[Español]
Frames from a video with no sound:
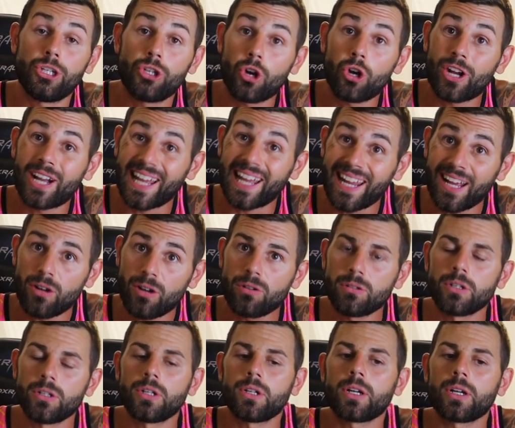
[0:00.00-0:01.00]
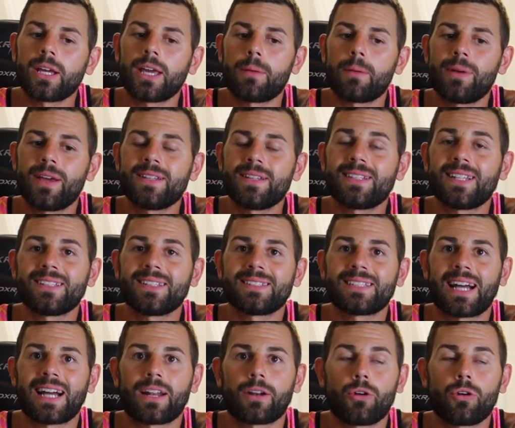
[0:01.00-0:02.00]
yo creo que voy a
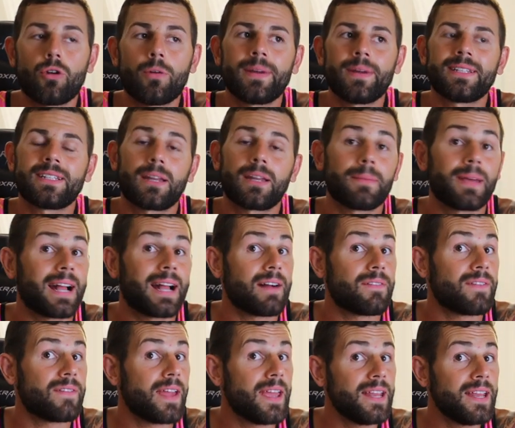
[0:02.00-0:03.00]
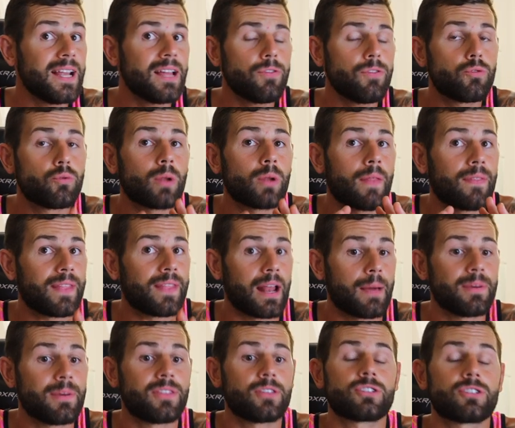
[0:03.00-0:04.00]
intentar no meterme cafeína durante
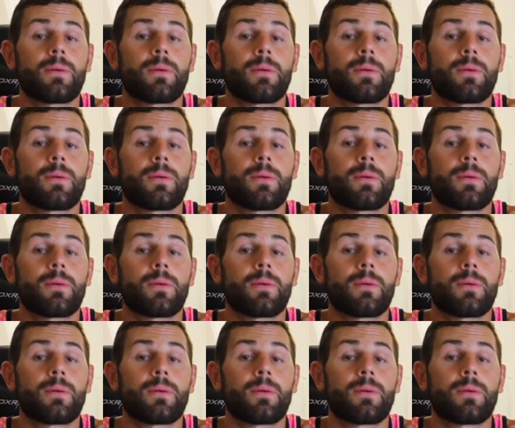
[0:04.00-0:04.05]
la bici,